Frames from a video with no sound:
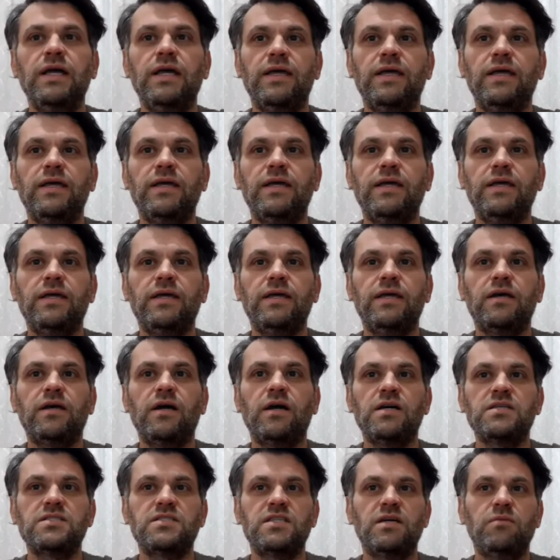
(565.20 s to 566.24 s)
e,
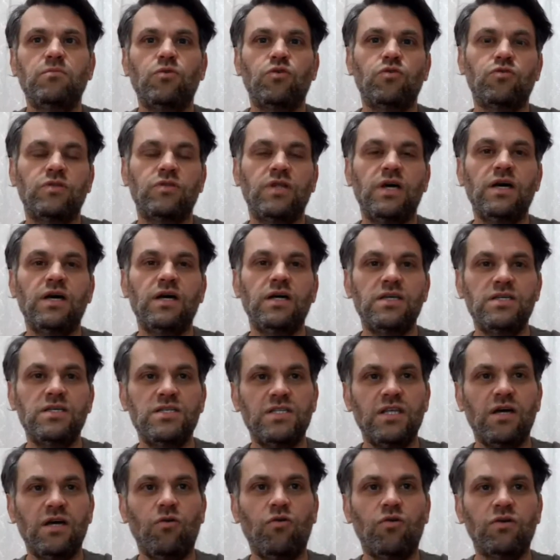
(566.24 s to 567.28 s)
Kastamonu'da
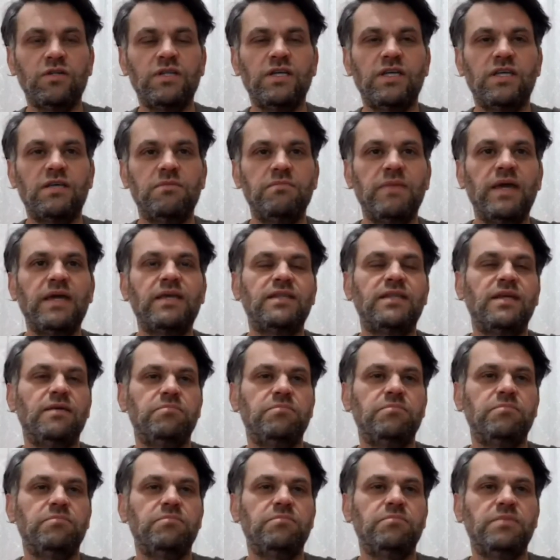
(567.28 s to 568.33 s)
işte oradaki mektep
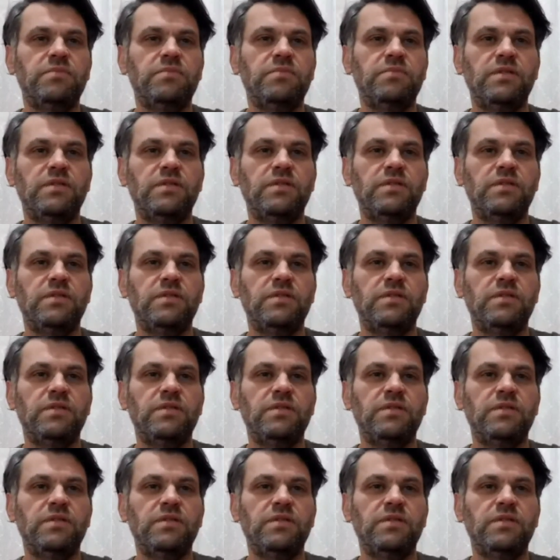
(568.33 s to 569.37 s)

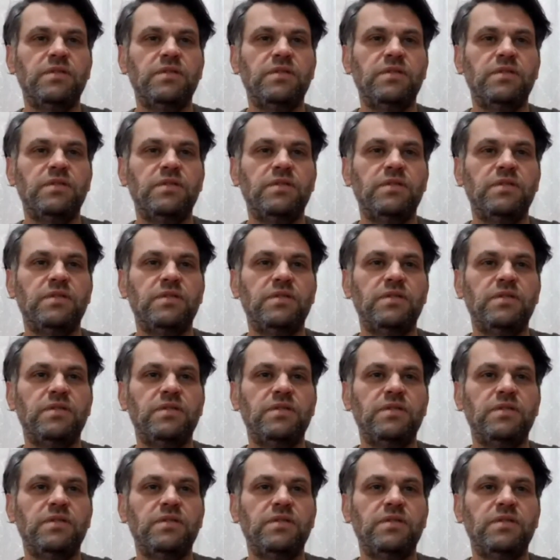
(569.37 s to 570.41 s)
talebelere de aslında
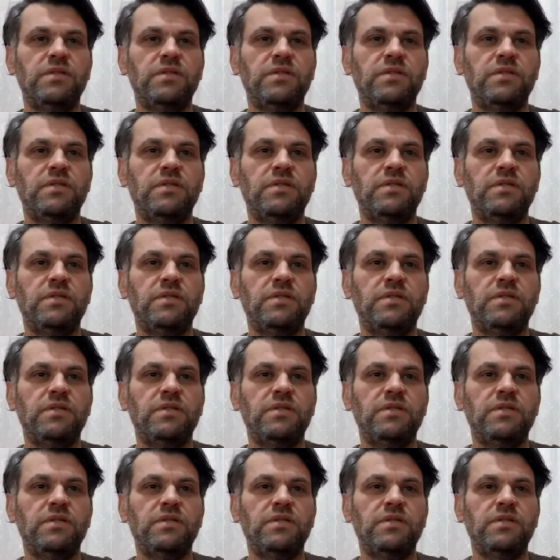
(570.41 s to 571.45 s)
buradaki
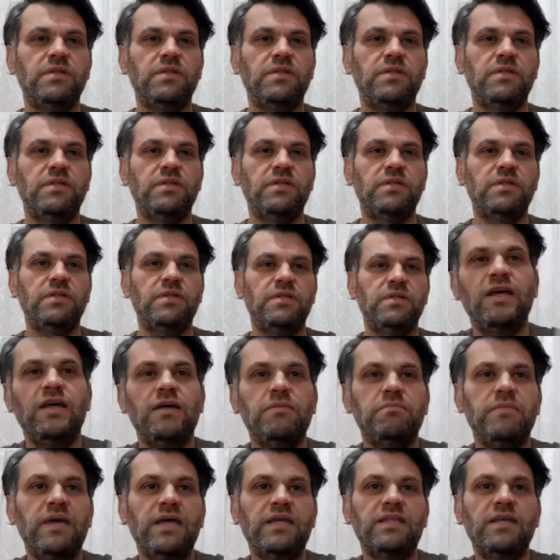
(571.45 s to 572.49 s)
söylediklerini bu sefer
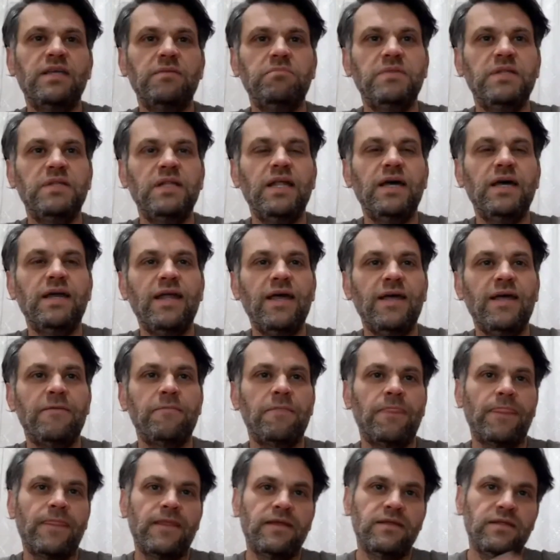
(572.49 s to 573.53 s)
mekteplilere
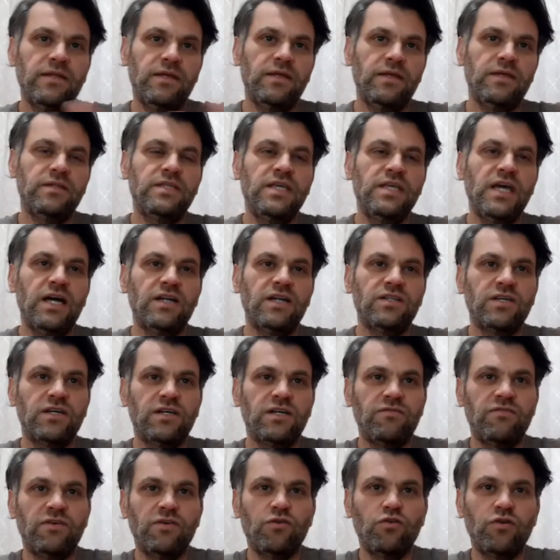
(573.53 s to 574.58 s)
e, diğer
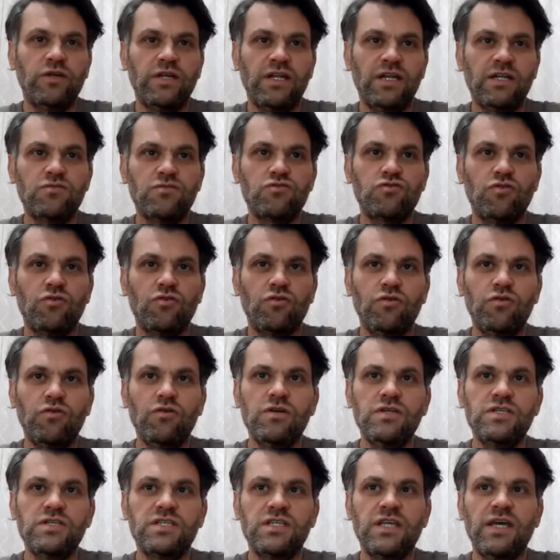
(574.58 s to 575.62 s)
tarafa yönelik
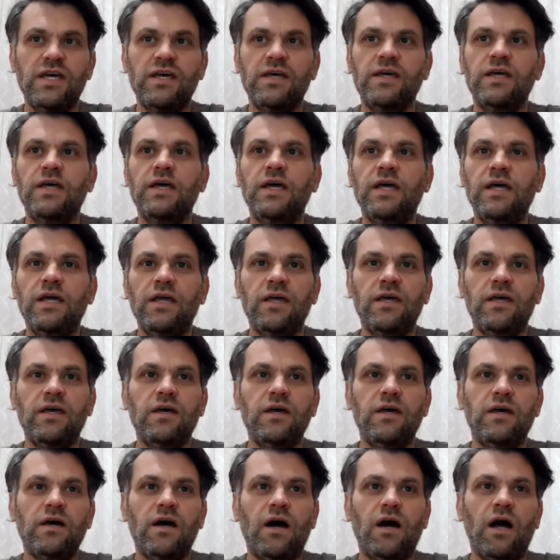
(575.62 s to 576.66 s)
söylüyor. İşte
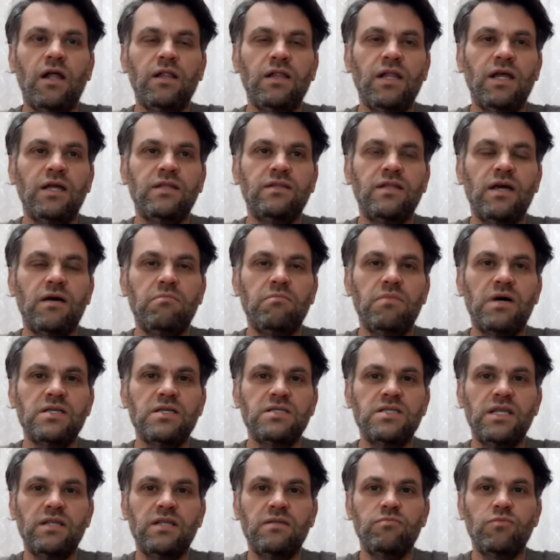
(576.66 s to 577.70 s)
e, Allah'tan
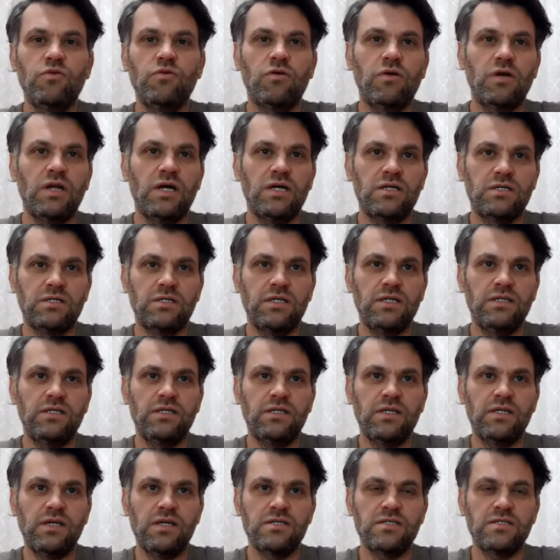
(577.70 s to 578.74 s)
bahsetmiyorlar
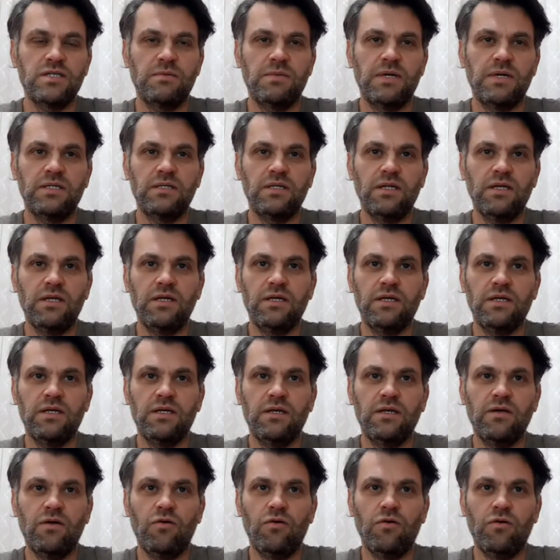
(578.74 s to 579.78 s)
dedikleri zaman e,
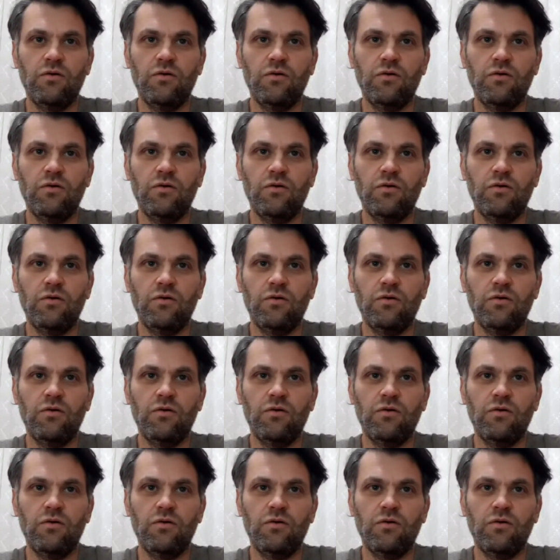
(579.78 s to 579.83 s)
e,